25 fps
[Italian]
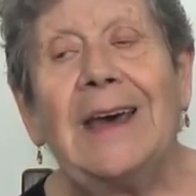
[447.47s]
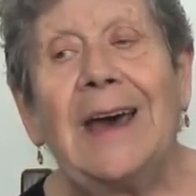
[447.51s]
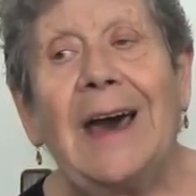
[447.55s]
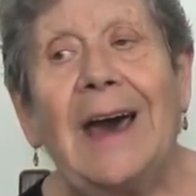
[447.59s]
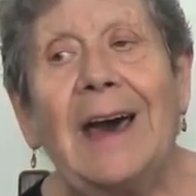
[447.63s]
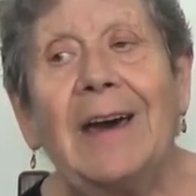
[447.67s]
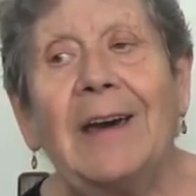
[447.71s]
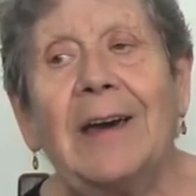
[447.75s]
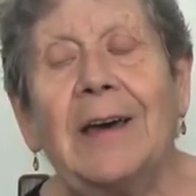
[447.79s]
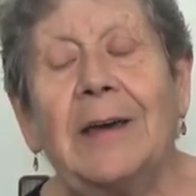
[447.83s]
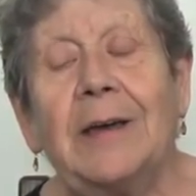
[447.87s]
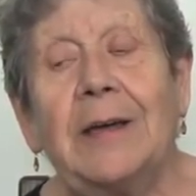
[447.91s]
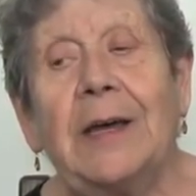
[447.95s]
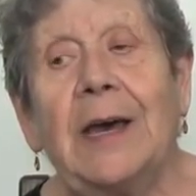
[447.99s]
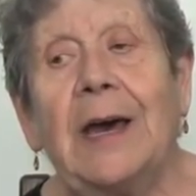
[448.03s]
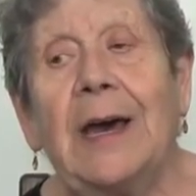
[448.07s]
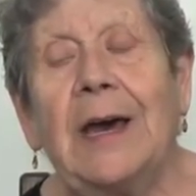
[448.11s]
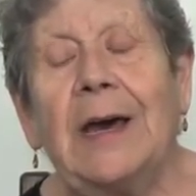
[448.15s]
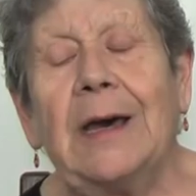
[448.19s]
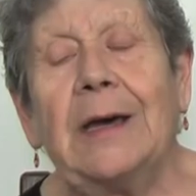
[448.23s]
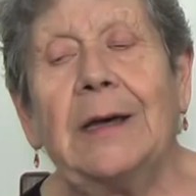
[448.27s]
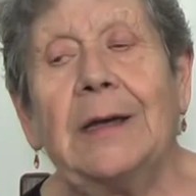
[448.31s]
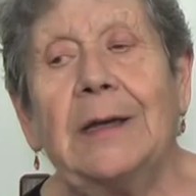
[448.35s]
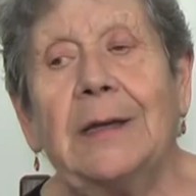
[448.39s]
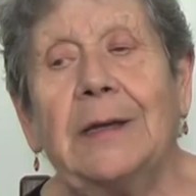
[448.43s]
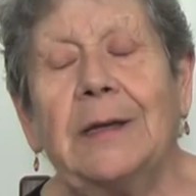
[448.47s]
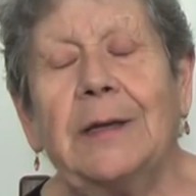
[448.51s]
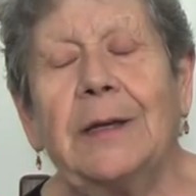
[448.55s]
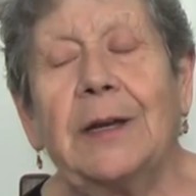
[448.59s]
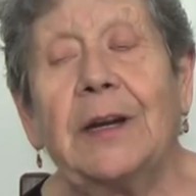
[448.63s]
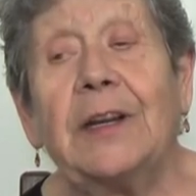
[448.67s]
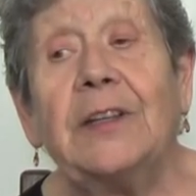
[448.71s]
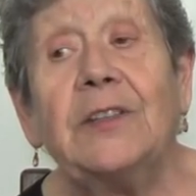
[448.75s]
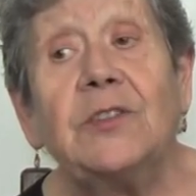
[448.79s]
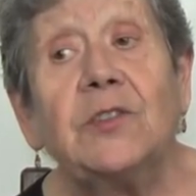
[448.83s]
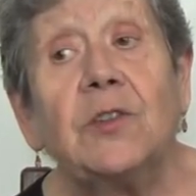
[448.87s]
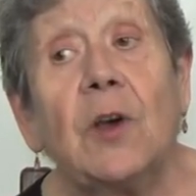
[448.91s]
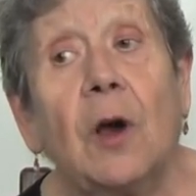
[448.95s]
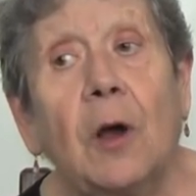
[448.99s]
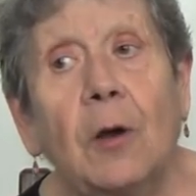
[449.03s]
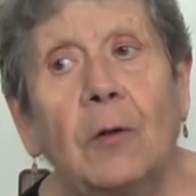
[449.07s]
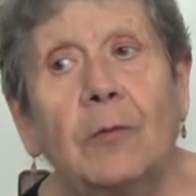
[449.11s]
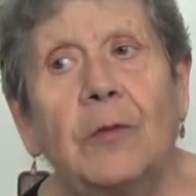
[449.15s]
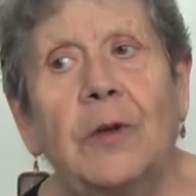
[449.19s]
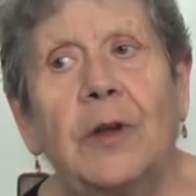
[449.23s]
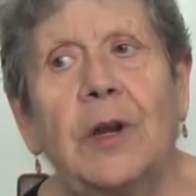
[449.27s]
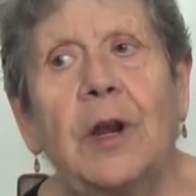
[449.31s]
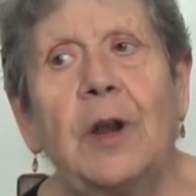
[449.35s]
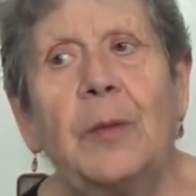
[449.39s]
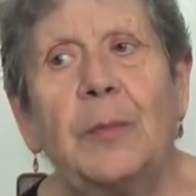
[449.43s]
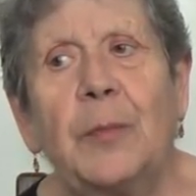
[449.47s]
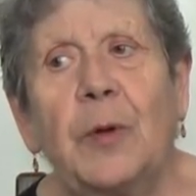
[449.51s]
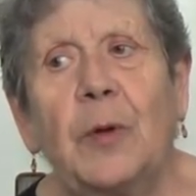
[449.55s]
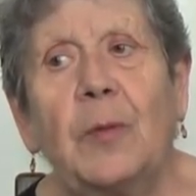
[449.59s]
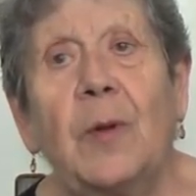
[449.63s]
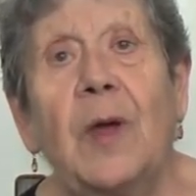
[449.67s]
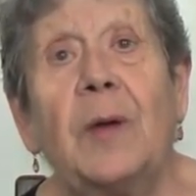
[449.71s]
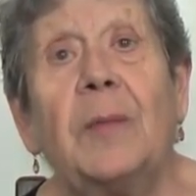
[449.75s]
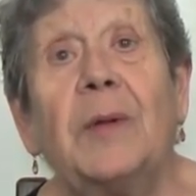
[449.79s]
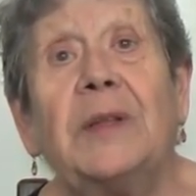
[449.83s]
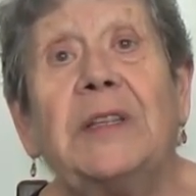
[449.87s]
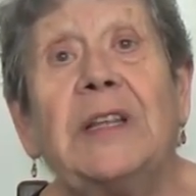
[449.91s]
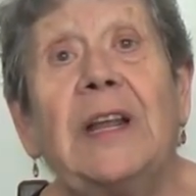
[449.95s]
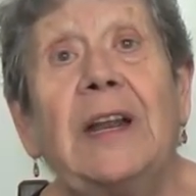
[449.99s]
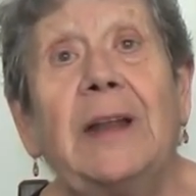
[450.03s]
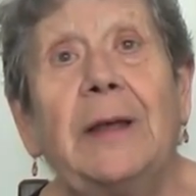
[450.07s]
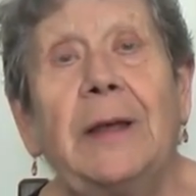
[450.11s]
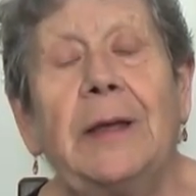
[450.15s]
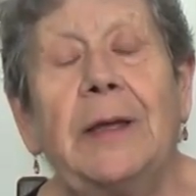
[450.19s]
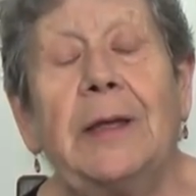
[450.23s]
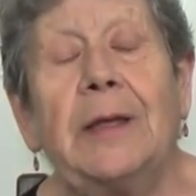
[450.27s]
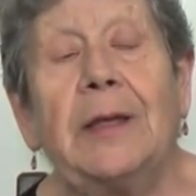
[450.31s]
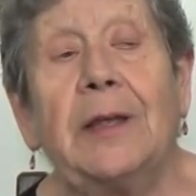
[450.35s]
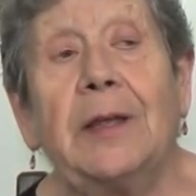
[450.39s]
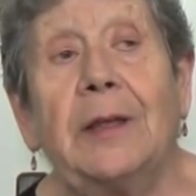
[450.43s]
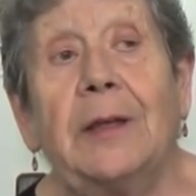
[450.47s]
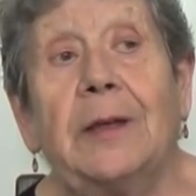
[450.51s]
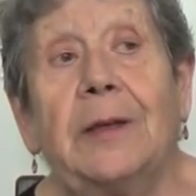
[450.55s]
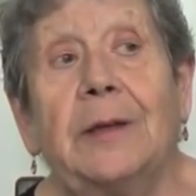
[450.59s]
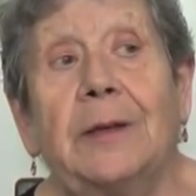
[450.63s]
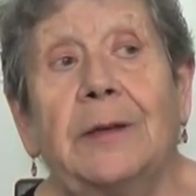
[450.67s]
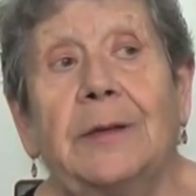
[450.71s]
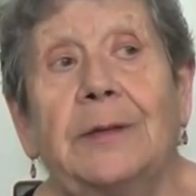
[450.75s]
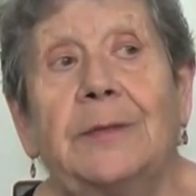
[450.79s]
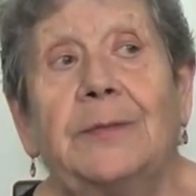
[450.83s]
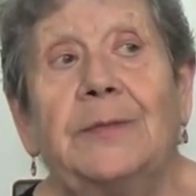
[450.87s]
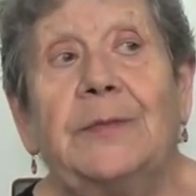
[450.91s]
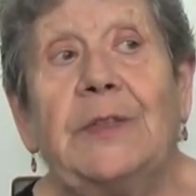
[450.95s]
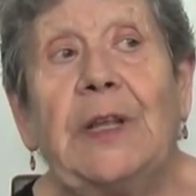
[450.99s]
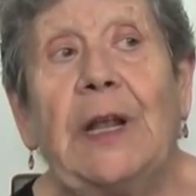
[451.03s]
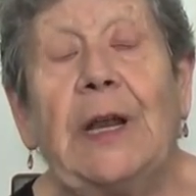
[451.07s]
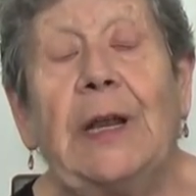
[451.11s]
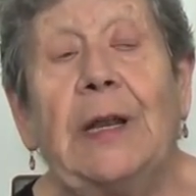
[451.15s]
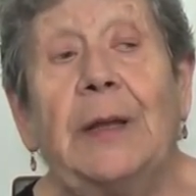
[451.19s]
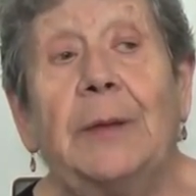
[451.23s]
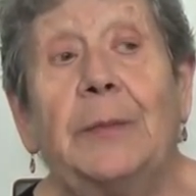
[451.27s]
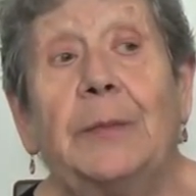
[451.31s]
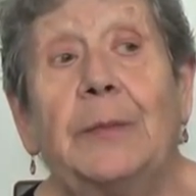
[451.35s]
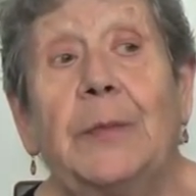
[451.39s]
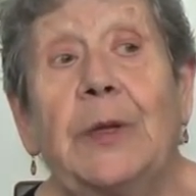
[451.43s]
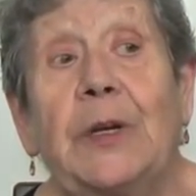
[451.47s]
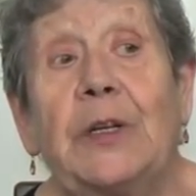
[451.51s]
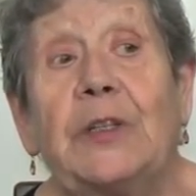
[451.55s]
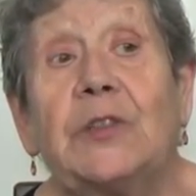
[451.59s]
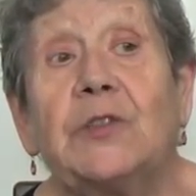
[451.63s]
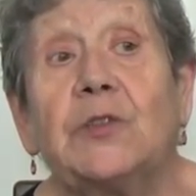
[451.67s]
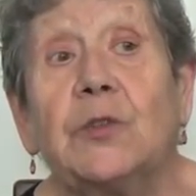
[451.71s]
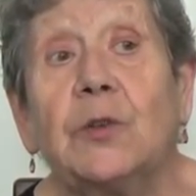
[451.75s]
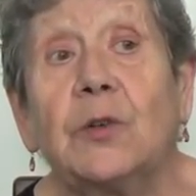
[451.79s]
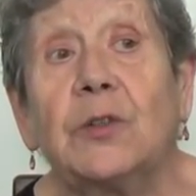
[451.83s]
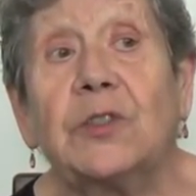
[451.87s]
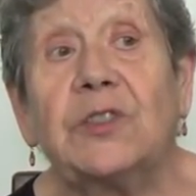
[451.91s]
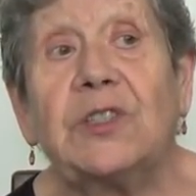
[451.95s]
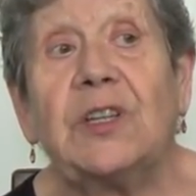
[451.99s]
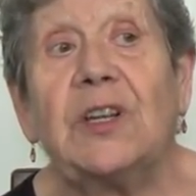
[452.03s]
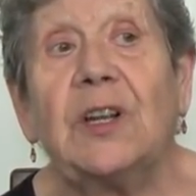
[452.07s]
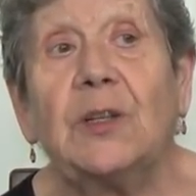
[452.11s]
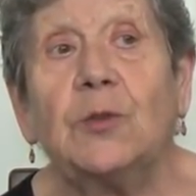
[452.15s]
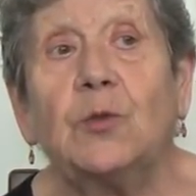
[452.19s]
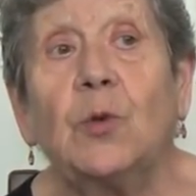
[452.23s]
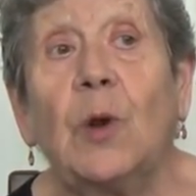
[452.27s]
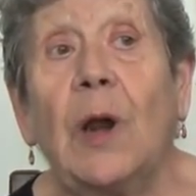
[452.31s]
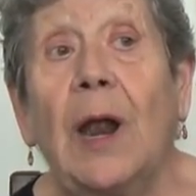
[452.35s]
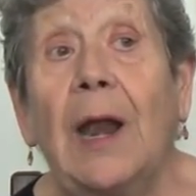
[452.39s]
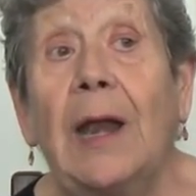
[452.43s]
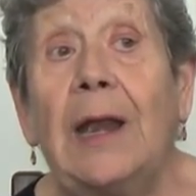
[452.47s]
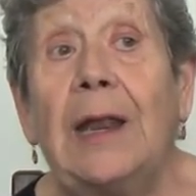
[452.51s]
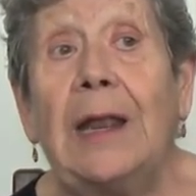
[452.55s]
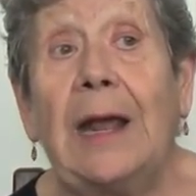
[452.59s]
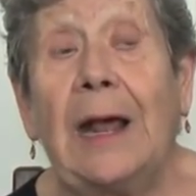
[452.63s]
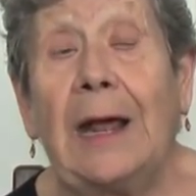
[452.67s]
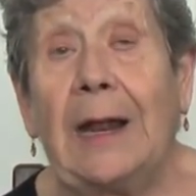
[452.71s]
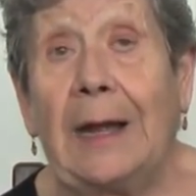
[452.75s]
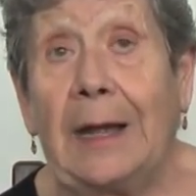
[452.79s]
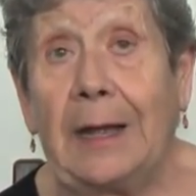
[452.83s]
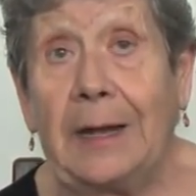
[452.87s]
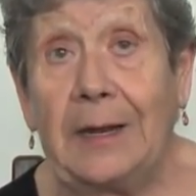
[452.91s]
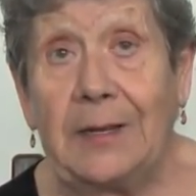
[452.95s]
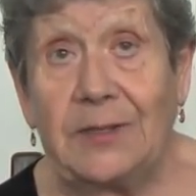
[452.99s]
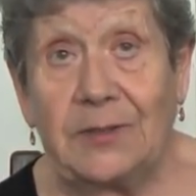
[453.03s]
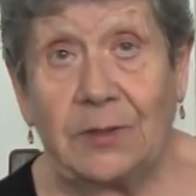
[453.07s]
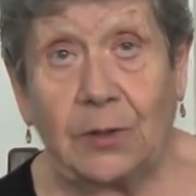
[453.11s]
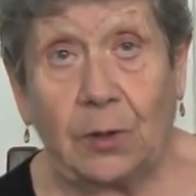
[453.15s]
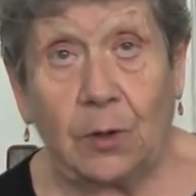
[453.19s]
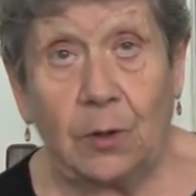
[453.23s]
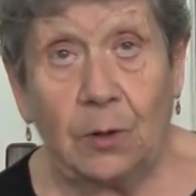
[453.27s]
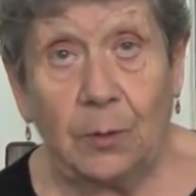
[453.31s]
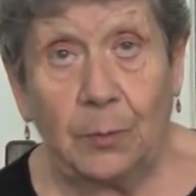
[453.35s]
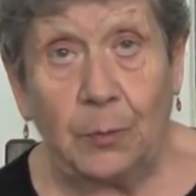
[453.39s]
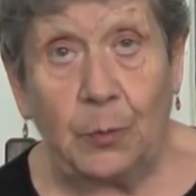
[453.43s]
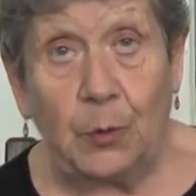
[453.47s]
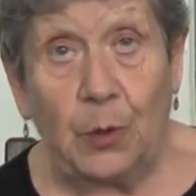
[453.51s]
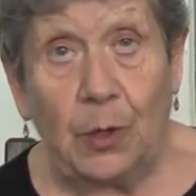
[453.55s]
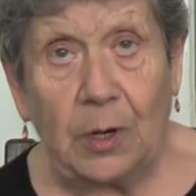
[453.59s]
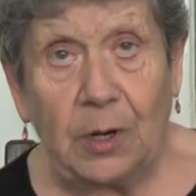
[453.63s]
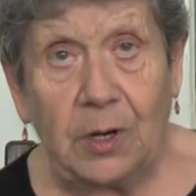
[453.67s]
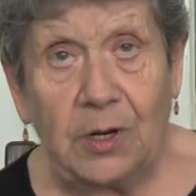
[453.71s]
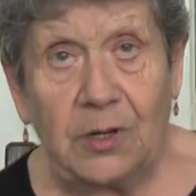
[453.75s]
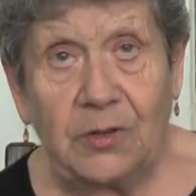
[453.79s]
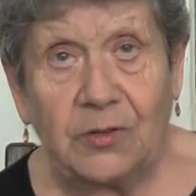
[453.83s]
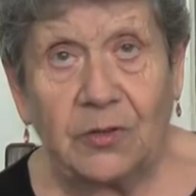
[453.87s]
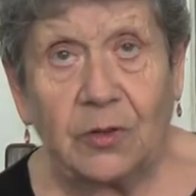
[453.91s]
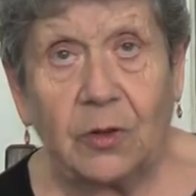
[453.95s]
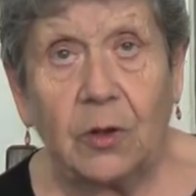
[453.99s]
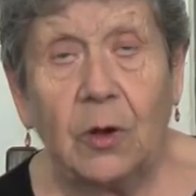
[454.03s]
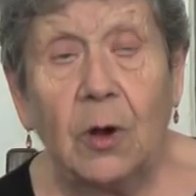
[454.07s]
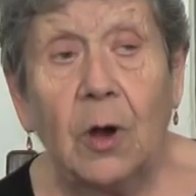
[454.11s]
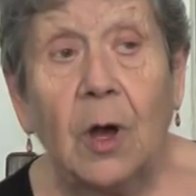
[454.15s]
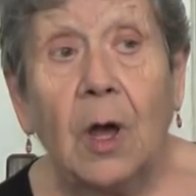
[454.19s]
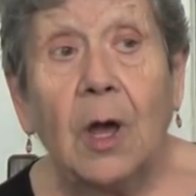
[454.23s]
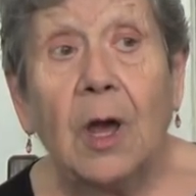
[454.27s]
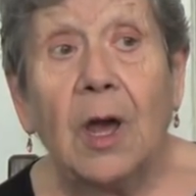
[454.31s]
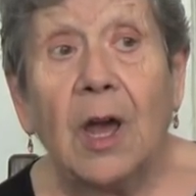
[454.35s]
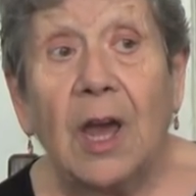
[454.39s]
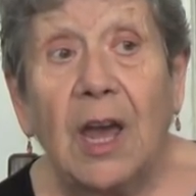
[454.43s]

a, a eh, risolvere il problema delle, eh, eh, delle, risorse naturali a rischio, più a rischio,